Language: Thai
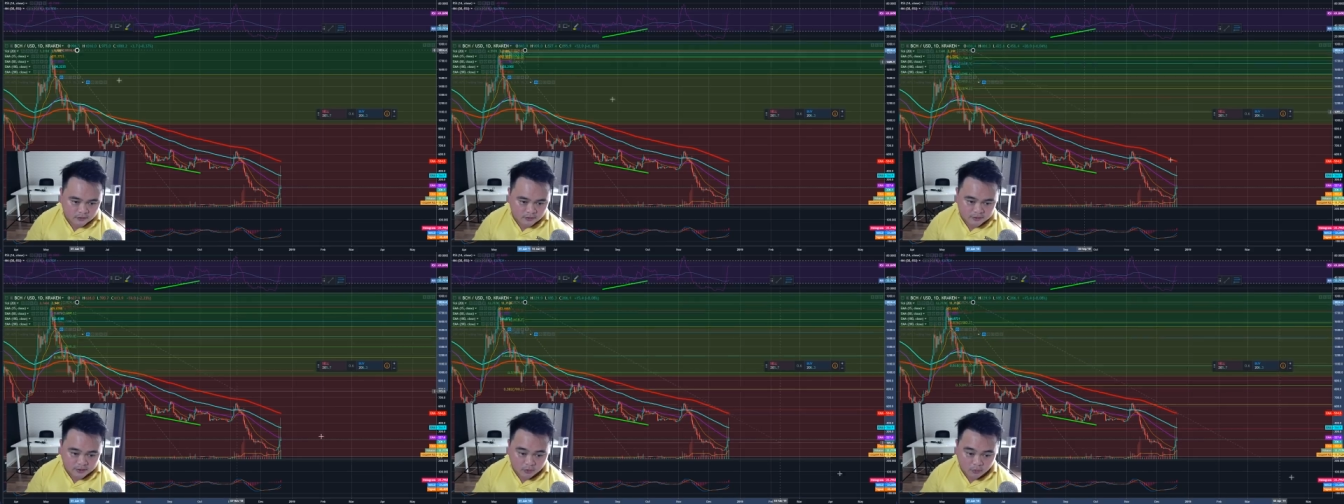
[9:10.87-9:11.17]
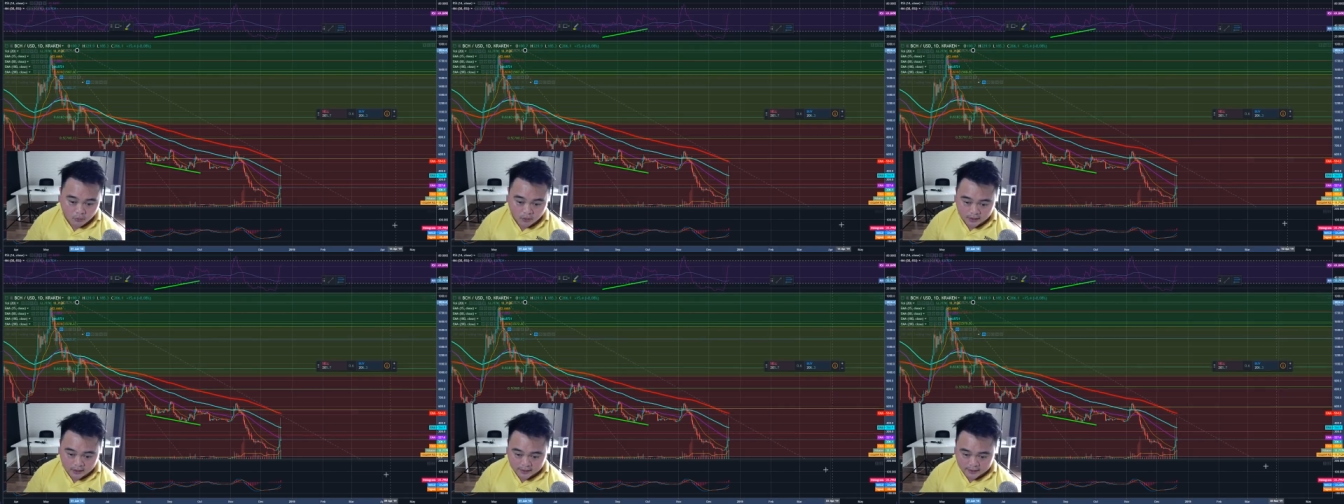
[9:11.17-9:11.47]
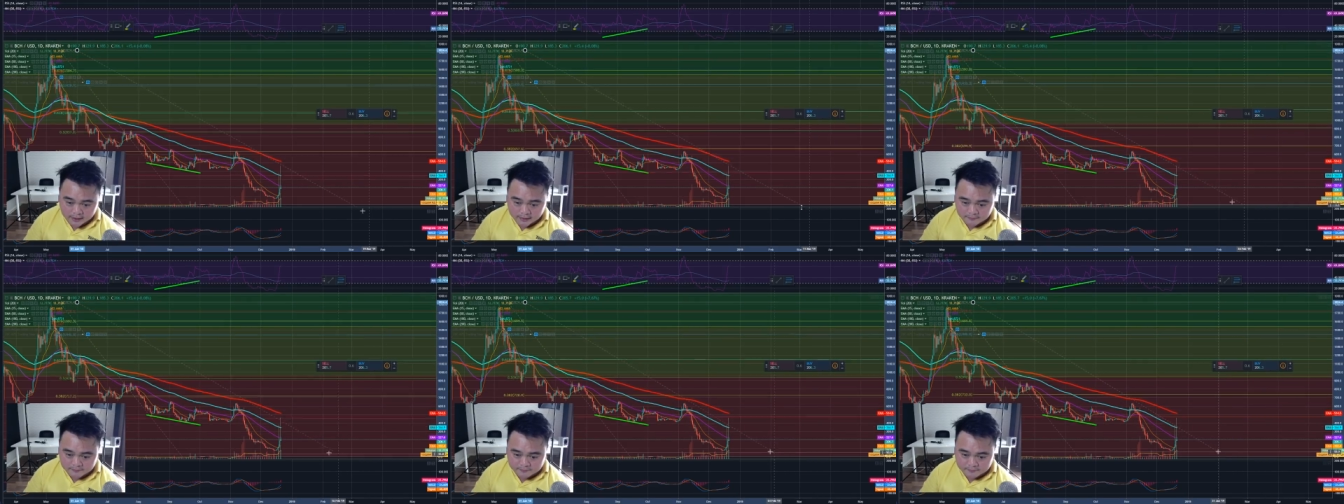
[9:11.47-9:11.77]
จากหัวเลย
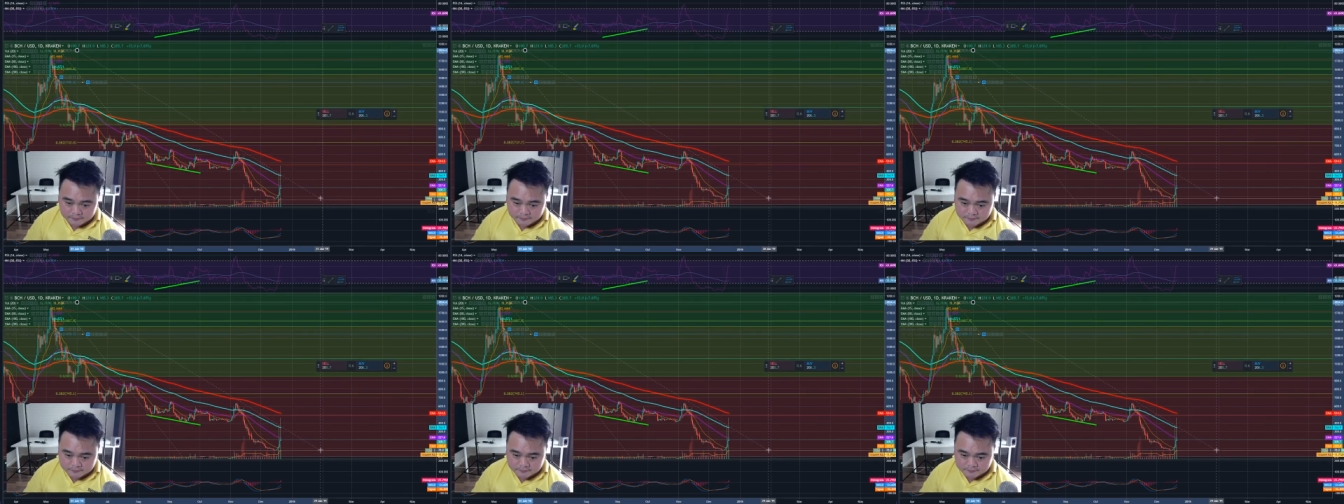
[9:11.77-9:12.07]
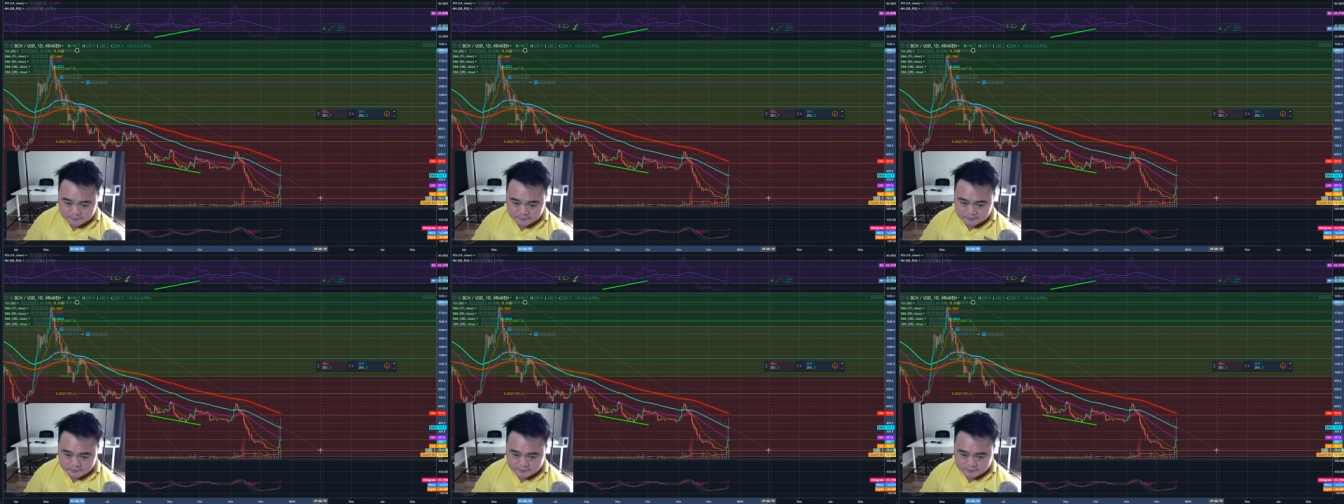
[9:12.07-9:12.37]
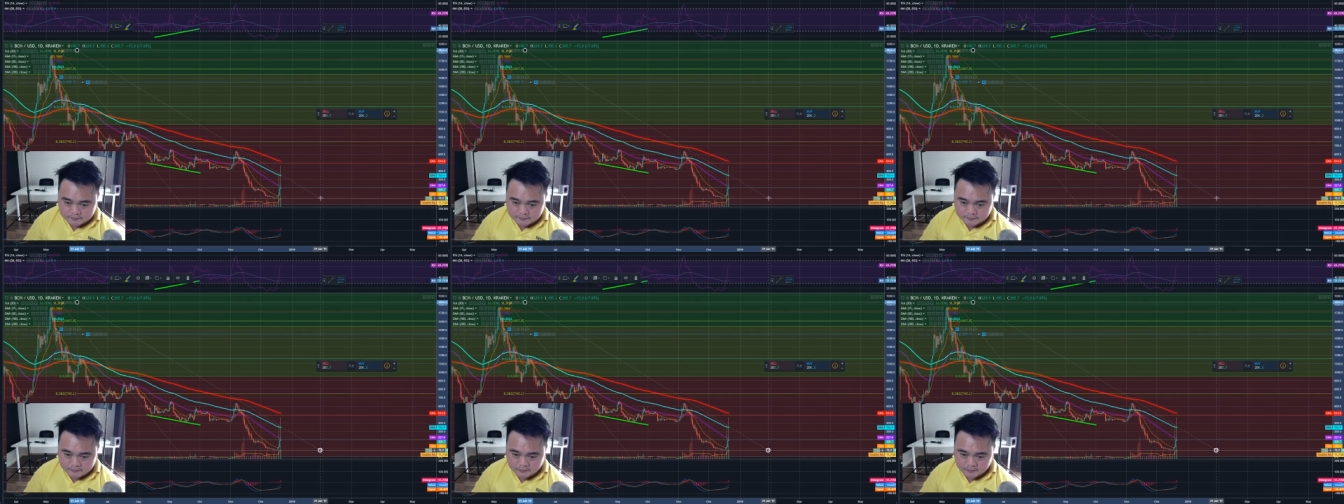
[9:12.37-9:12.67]
นะ
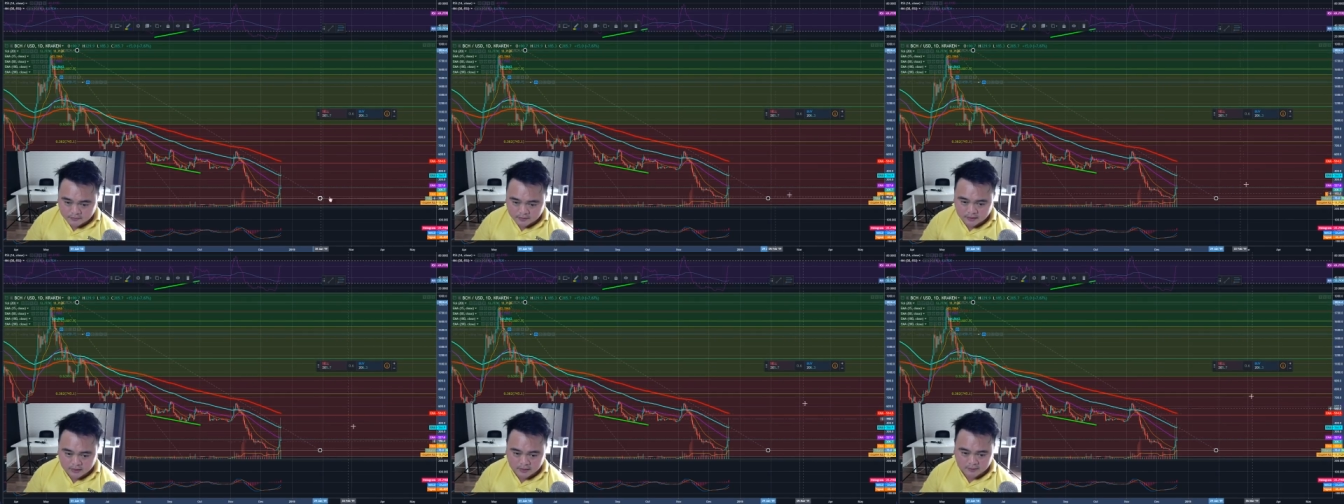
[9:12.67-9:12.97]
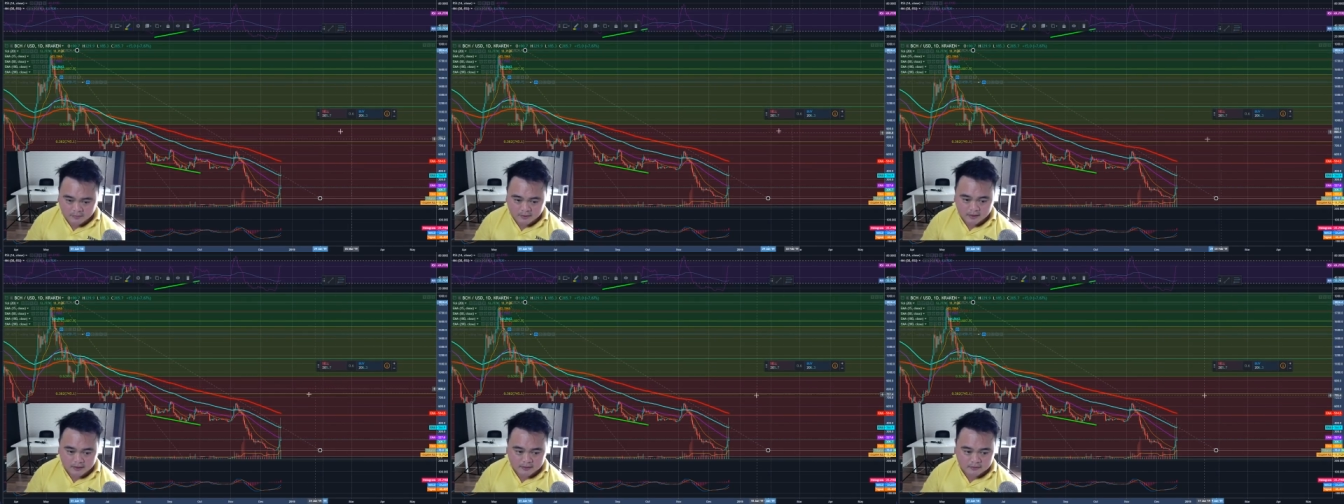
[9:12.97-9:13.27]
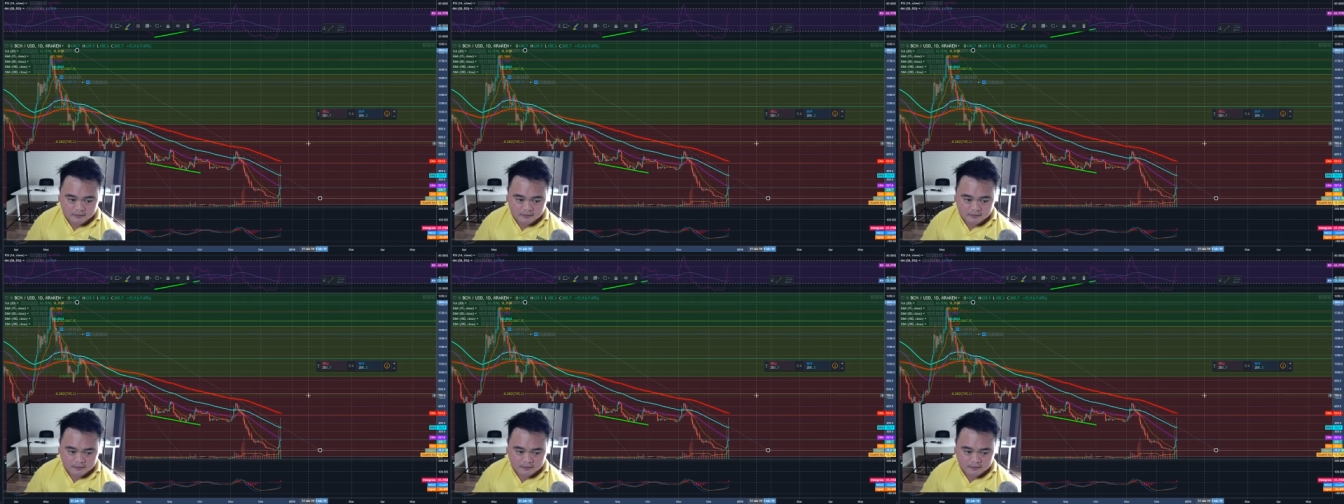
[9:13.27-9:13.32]
เห็นไหม